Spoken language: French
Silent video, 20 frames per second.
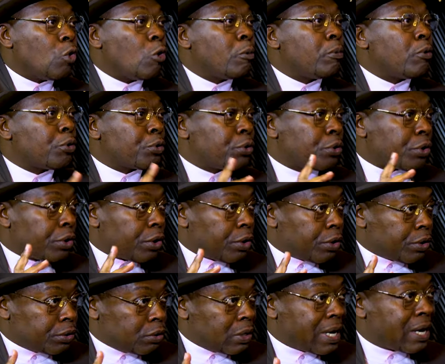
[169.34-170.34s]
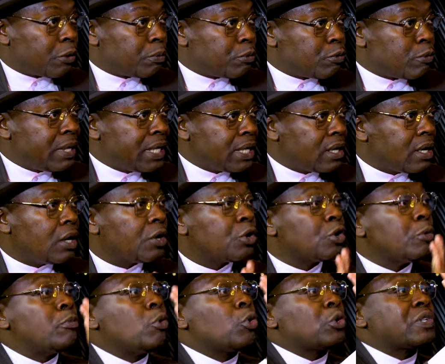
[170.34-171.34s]
au procureur de la République
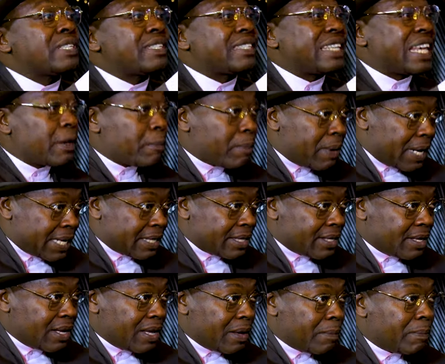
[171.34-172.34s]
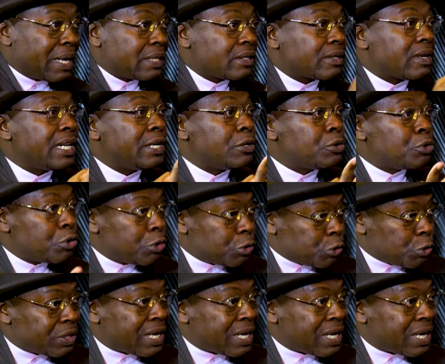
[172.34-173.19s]
que pour cinq plaintes, parce que les deux